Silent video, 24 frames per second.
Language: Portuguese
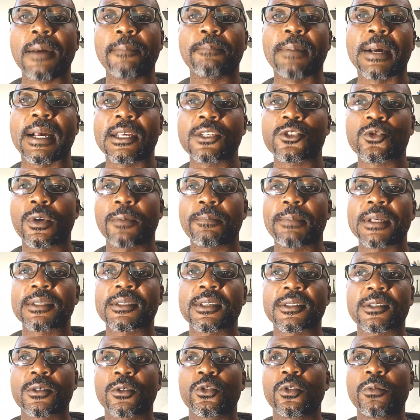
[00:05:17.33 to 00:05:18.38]
da Páscoa
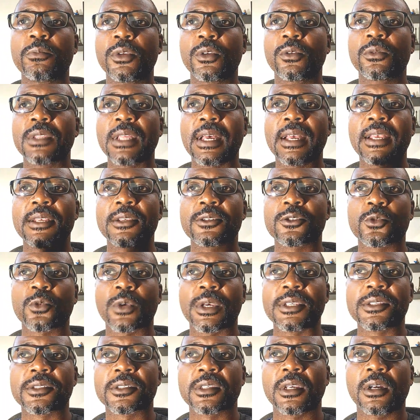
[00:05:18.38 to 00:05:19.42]
passa a ser o domingo da
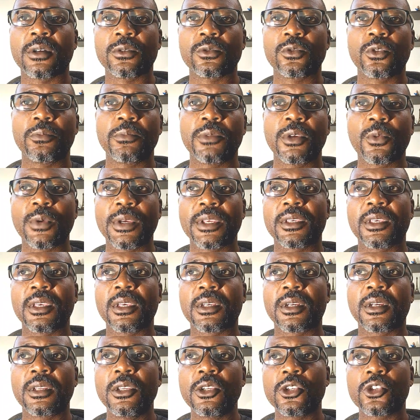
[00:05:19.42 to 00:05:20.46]
ressurreição, o domingo em
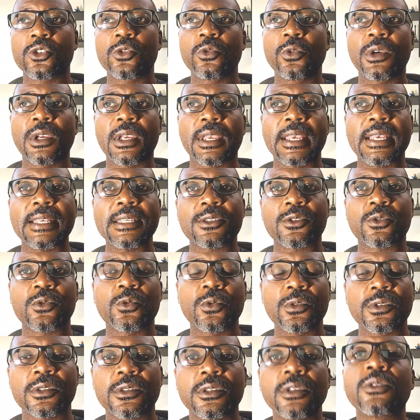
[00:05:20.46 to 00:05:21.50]
que Cristo
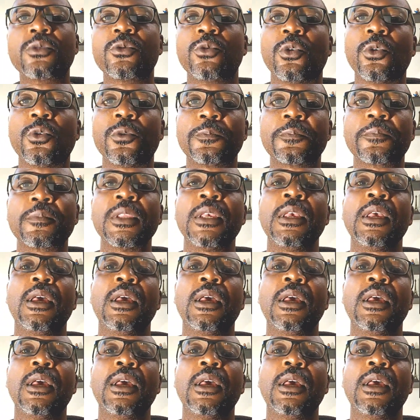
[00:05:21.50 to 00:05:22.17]
ressuscitou.